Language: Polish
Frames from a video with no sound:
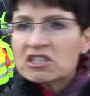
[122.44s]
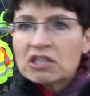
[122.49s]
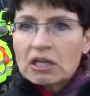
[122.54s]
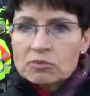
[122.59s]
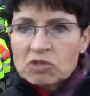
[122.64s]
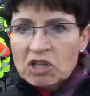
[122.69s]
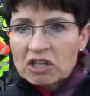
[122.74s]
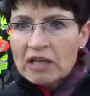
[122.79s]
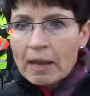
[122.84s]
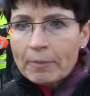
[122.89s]
chce
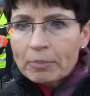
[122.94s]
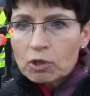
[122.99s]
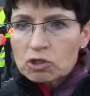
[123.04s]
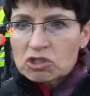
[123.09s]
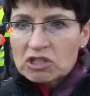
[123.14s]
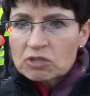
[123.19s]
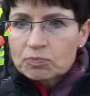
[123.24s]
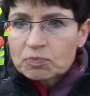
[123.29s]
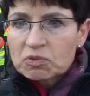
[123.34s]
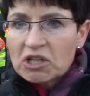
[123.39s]
im się na
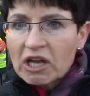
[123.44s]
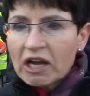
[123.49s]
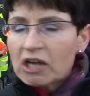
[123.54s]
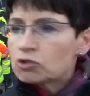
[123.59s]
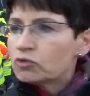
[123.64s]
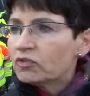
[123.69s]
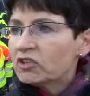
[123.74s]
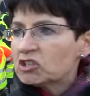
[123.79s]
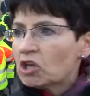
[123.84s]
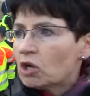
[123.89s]
proces
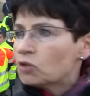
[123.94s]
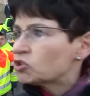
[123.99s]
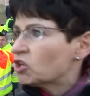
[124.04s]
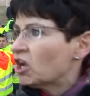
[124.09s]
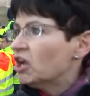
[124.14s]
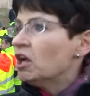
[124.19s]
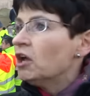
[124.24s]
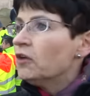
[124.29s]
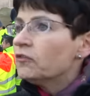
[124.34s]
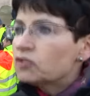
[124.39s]
przyjechać. Uważają,
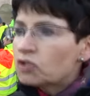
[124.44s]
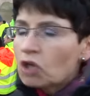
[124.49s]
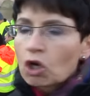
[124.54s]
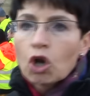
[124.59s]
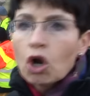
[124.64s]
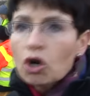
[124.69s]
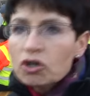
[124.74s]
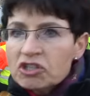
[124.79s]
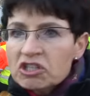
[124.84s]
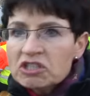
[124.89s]
że
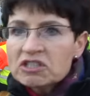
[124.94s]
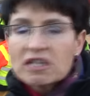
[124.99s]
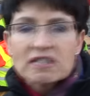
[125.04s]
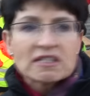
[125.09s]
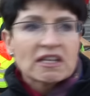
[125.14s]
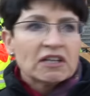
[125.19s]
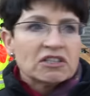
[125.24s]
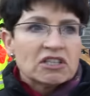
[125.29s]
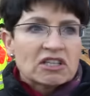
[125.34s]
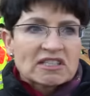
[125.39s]

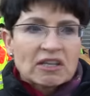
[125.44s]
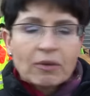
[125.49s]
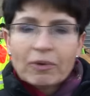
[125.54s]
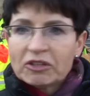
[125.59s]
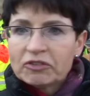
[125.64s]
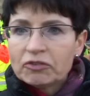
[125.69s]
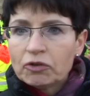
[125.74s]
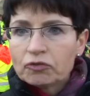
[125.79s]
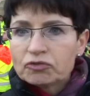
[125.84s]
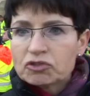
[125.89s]
rolnicy za nich
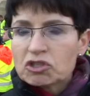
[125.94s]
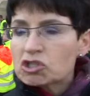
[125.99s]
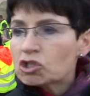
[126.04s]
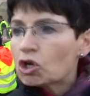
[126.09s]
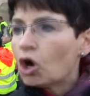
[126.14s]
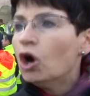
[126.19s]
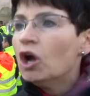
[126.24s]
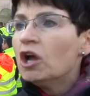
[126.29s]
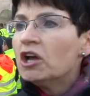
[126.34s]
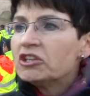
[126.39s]
załatwią
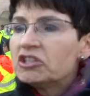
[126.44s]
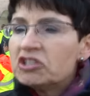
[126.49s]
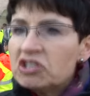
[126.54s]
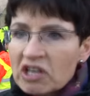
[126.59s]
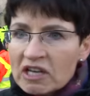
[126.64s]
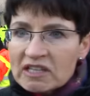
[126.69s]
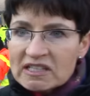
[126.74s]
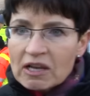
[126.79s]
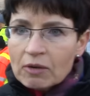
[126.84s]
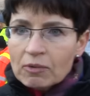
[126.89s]
wszystko.
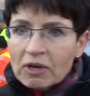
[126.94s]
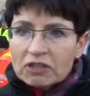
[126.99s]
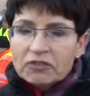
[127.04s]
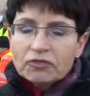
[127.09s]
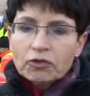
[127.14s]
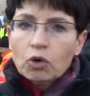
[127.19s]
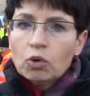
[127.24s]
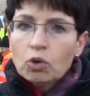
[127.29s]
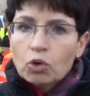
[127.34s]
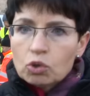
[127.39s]
Nie
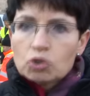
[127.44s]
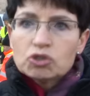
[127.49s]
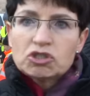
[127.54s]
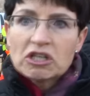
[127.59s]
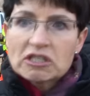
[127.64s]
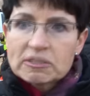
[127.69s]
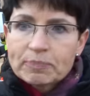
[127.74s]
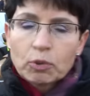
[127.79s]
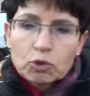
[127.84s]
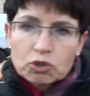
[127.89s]
załatwią,
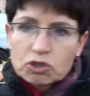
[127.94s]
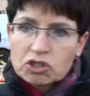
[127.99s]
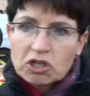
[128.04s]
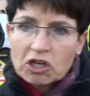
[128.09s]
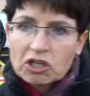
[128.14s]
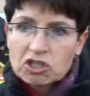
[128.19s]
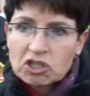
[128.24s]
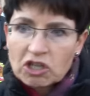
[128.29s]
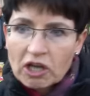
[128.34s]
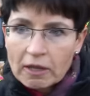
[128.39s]
ludzie,
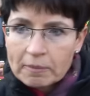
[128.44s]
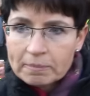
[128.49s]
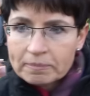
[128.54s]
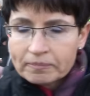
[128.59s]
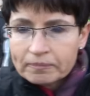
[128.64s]
zbudźcie się.